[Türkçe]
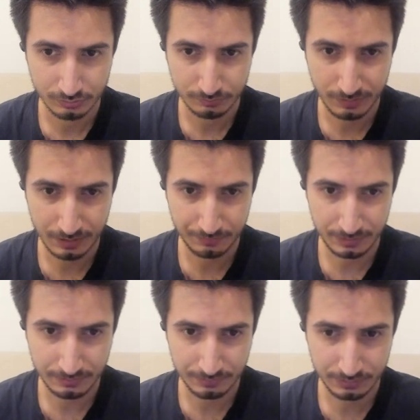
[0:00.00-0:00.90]
Mermiler
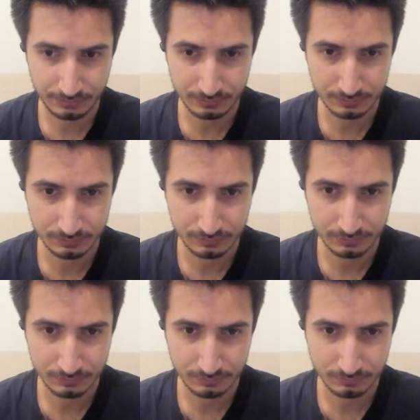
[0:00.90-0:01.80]
var.
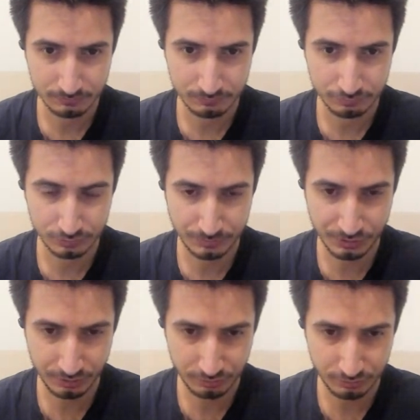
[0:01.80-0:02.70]
Burada bir şey
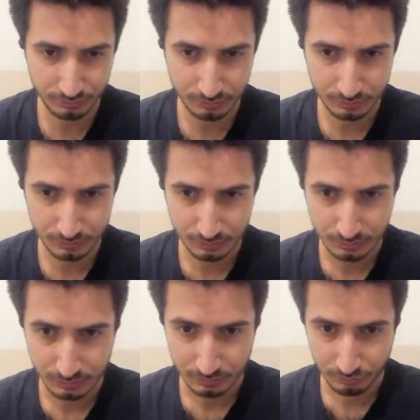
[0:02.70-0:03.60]
yok.
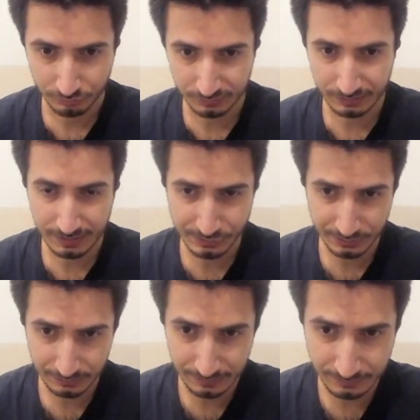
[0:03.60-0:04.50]
O zaman her
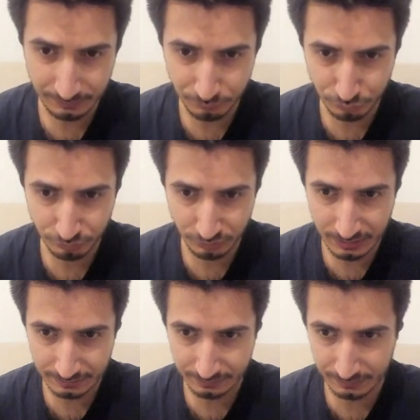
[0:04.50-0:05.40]
şey dedenin bulunduğu
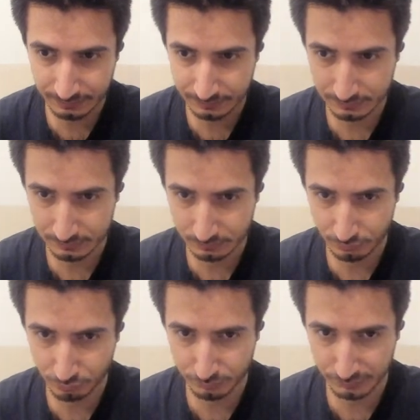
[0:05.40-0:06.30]
katta
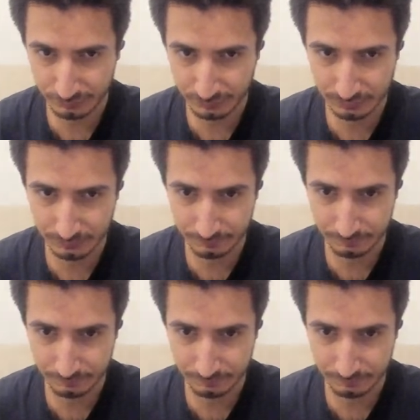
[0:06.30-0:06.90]
olması lazım.